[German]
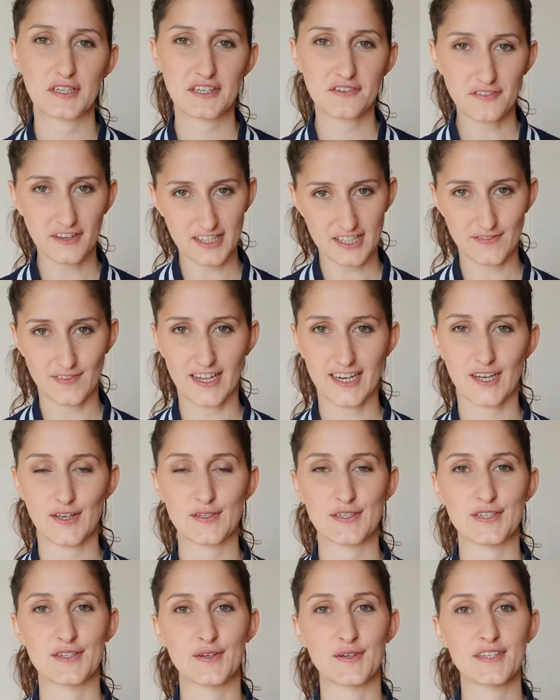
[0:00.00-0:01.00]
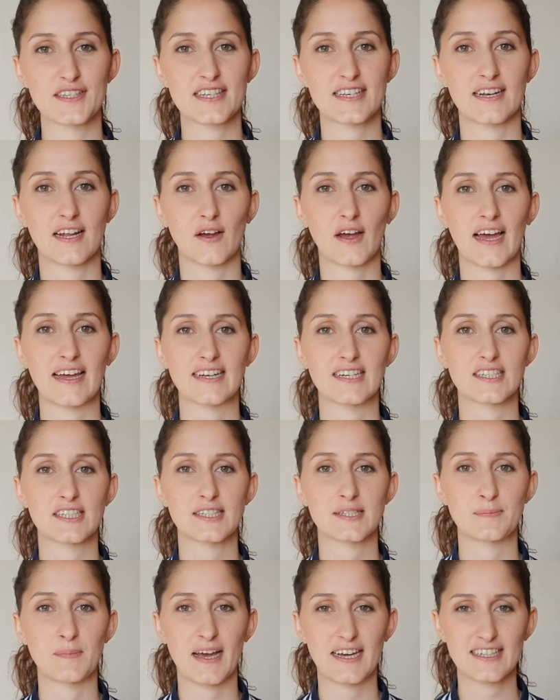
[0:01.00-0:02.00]
IFA 2019 auch eine
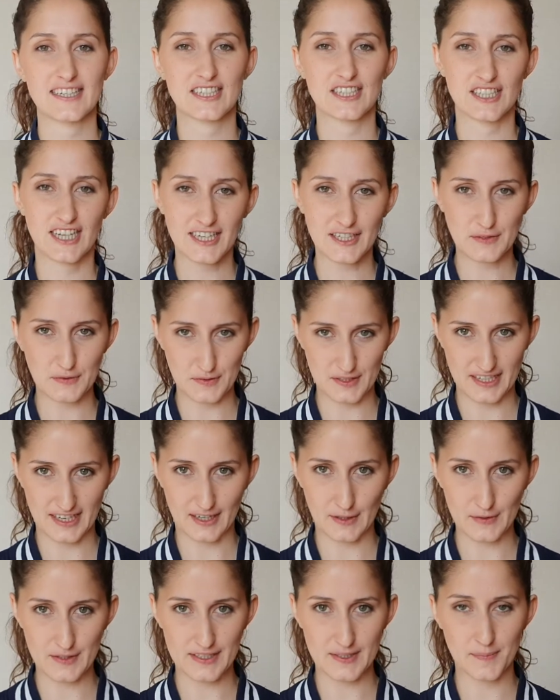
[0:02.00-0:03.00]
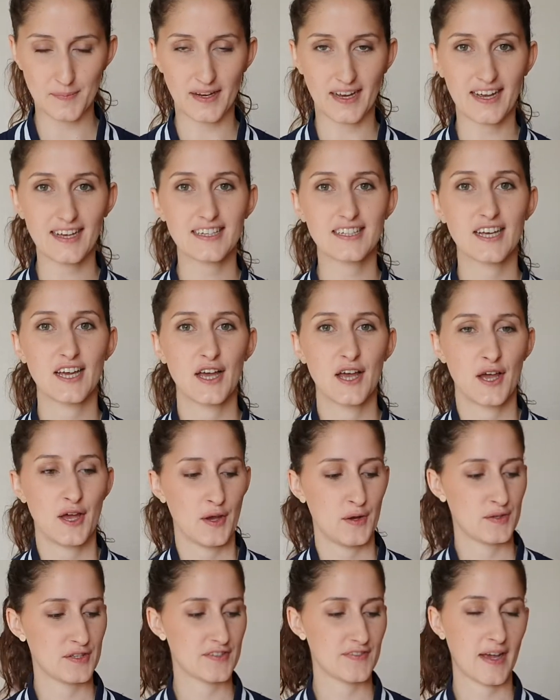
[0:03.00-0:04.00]
smarte Steckdose herausgebracht.
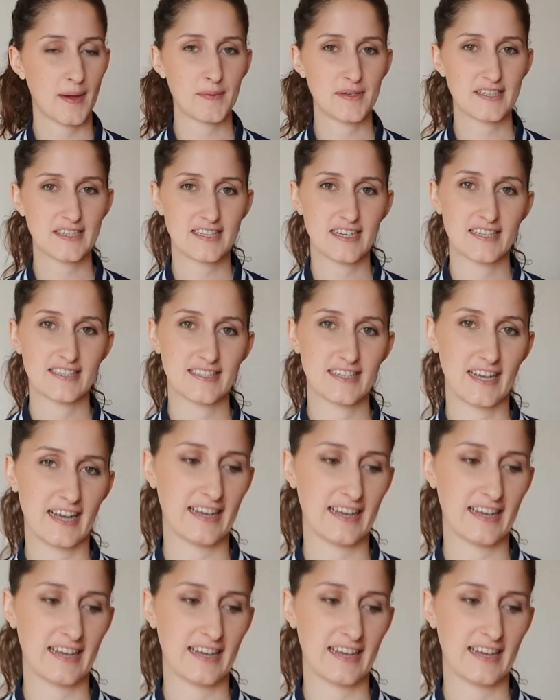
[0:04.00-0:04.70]
Und zwar habe ich die hier in der